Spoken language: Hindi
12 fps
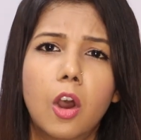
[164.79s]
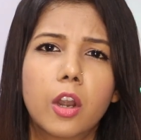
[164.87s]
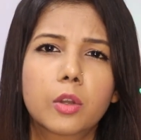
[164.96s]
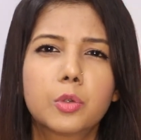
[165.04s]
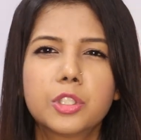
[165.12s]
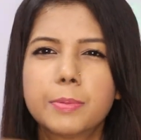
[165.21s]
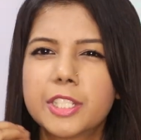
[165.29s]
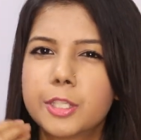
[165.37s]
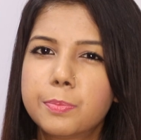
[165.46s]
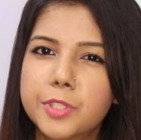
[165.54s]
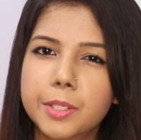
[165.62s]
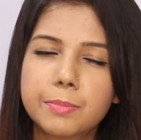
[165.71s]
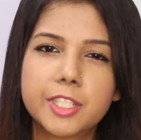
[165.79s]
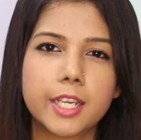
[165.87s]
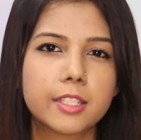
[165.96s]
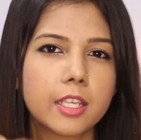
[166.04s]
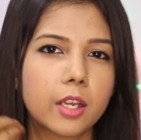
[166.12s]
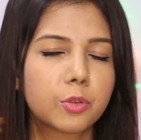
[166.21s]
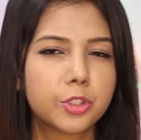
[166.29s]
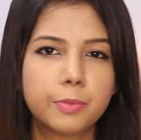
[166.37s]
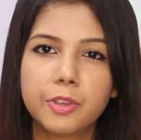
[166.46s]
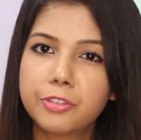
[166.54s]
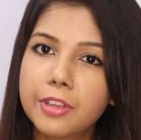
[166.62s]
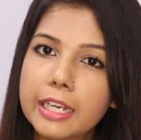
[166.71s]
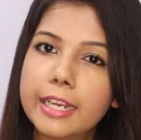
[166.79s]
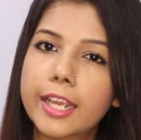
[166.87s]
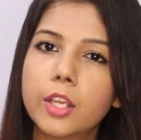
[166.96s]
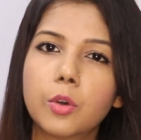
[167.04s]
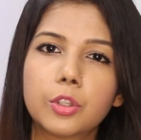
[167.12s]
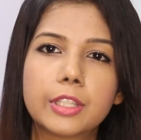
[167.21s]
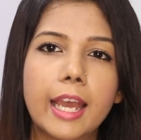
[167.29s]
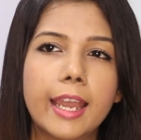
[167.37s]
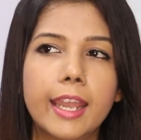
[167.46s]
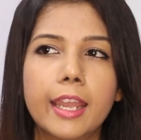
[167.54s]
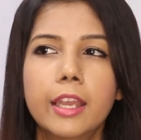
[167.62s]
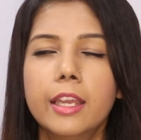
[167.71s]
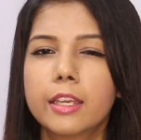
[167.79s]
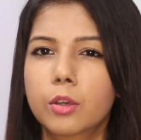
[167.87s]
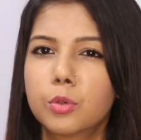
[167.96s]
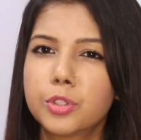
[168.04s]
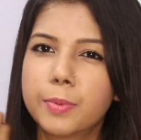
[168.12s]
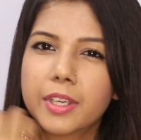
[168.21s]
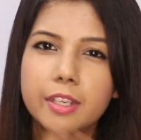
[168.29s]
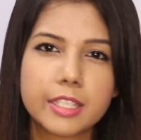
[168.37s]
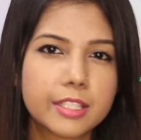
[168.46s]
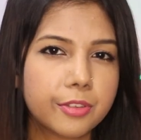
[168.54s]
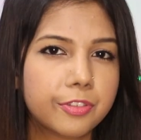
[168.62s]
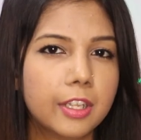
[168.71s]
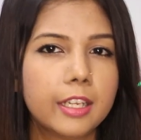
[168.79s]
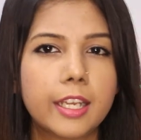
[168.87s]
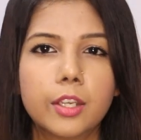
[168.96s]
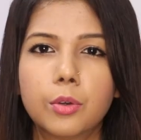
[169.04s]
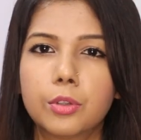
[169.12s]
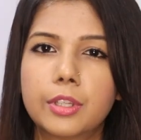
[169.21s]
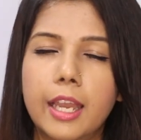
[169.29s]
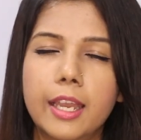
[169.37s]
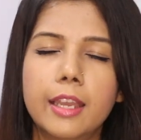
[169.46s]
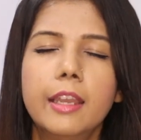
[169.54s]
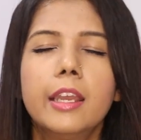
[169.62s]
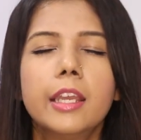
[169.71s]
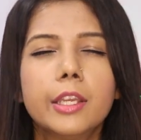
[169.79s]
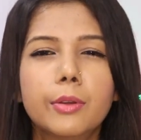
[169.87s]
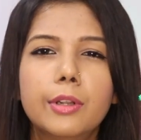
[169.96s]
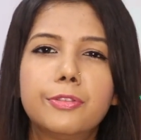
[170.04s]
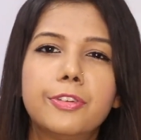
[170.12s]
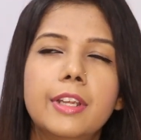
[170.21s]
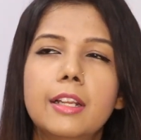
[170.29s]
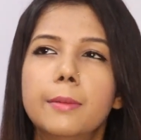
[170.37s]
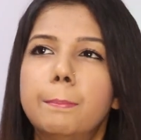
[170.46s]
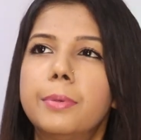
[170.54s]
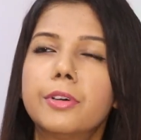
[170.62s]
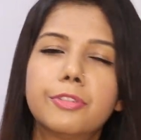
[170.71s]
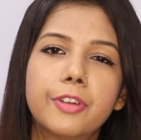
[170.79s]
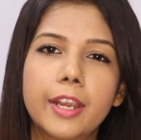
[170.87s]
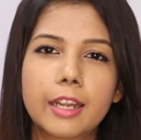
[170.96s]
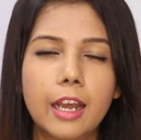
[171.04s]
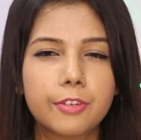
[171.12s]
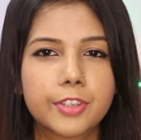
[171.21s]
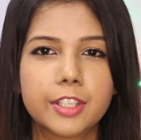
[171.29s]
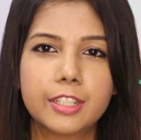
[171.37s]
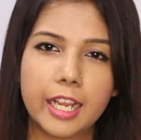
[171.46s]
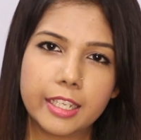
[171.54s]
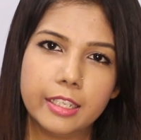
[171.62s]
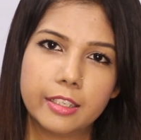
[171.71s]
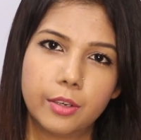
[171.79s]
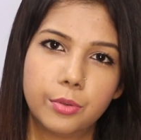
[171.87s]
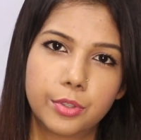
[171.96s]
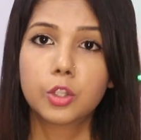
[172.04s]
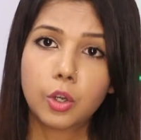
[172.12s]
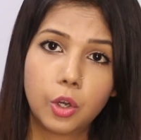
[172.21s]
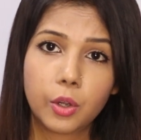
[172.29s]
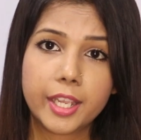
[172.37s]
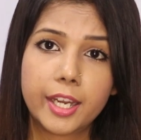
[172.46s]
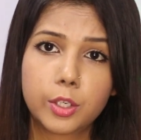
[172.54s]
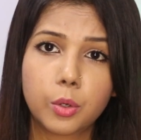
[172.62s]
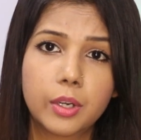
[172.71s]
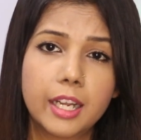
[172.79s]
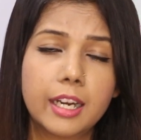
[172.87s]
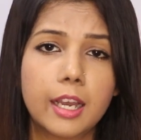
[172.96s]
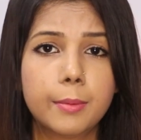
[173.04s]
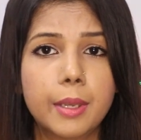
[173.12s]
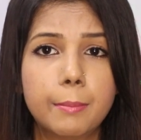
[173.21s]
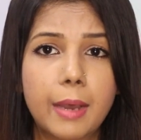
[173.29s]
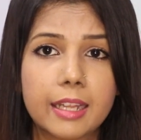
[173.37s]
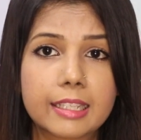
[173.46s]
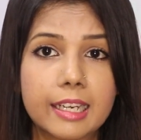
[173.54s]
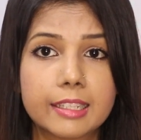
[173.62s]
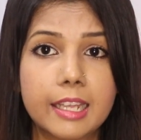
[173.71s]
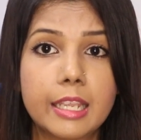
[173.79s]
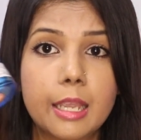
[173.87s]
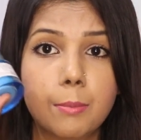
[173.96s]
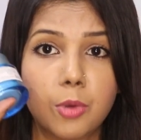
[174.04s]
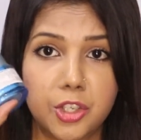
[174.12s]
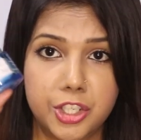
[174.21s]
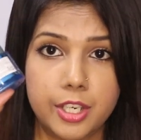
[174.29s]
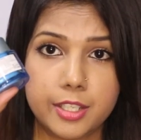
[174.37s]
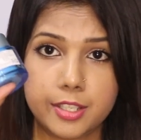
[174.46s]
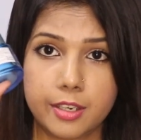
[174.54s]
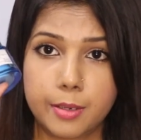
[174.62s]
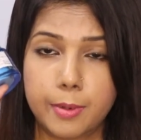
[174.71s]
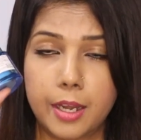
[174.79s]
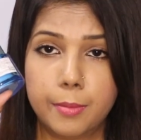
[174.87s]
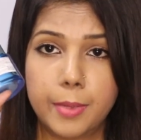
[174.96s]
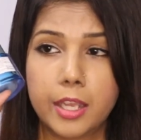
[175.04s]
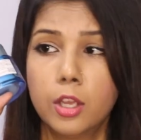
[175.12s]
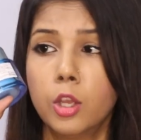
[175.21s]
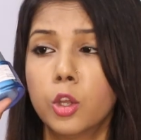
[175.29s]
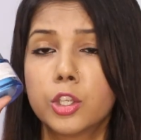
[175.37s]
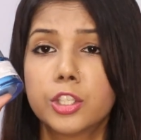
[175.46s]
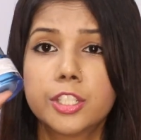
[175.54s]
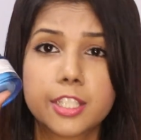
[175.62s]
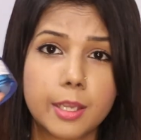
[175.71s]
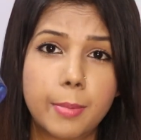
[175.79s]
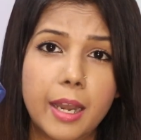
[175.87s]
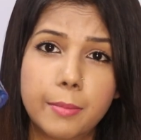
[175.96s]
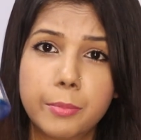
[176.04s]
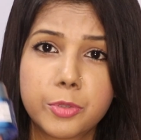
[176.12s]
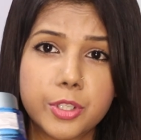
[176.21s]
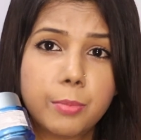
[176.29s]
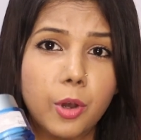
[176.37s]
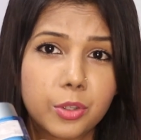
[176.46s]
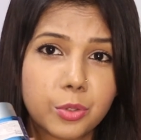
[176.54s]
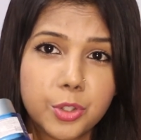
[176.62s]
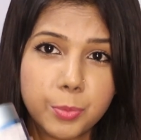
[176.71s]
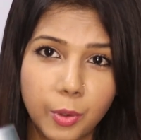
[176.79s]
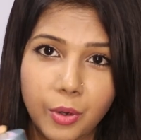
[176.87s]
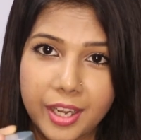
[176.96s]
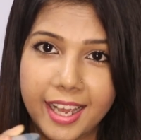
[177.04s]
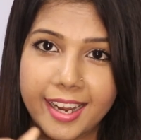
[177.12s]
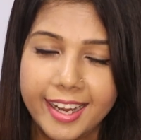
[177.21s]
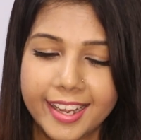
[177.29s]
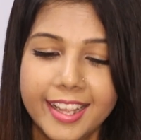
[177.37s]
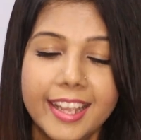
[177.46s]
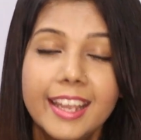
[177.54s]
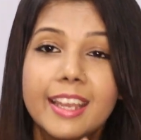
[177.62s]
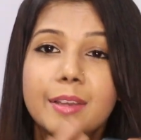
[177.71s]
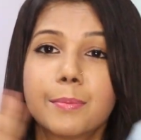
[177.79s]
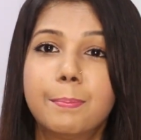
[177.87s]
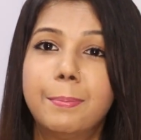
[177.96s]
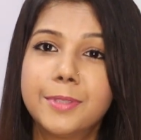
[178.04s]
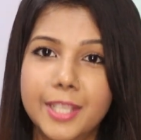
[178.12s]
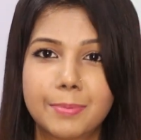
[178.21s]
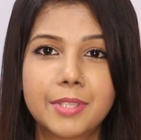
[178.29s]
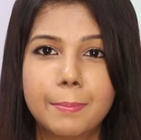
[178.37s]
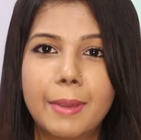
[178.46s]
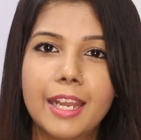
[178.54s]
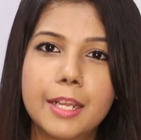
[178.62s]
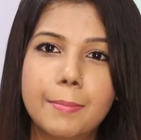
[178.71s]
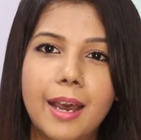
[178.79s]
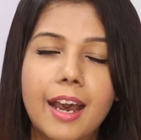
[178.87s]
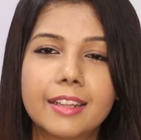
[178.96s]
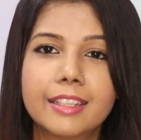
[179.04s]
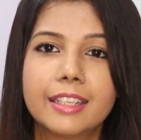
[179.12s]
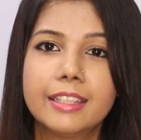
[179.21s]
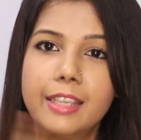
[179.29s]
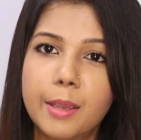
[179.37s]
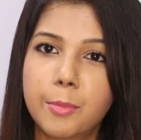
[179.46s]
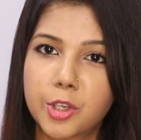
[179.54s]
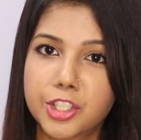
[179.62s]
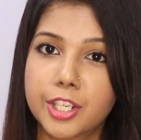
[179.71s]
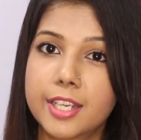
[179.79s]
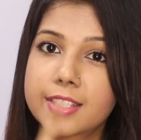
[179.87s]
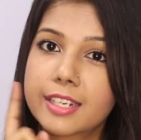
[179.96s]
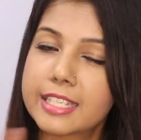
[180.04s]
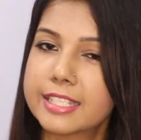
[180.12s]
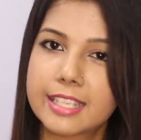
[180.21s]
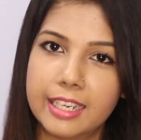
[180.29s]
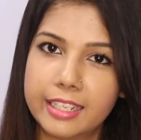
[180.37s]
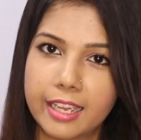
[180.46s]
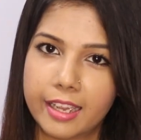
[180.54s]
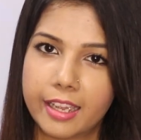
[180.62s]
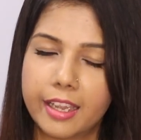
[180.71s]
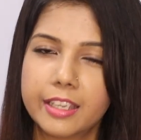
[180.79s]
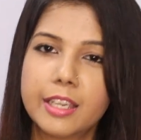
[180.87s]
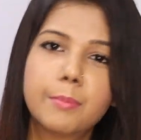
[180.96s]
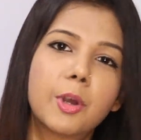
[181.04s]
और कुछ भी चिपचिप जैसा कुछ भी फील नहीं होता है कुछ भी ग्रीसी फील नहीं होता है यू विल फील परफेक्ट आफ्टर ड्राइंग इट आउट तो हो गया टोनर अभी हम बात करते हैं ये मॉइस्चराइज़र के बारे में जिसके बारे में मुझे बहुत कुछ बोलना है सबसे पहली बात ये मॉइस्चराइज़र किसके लिए है ये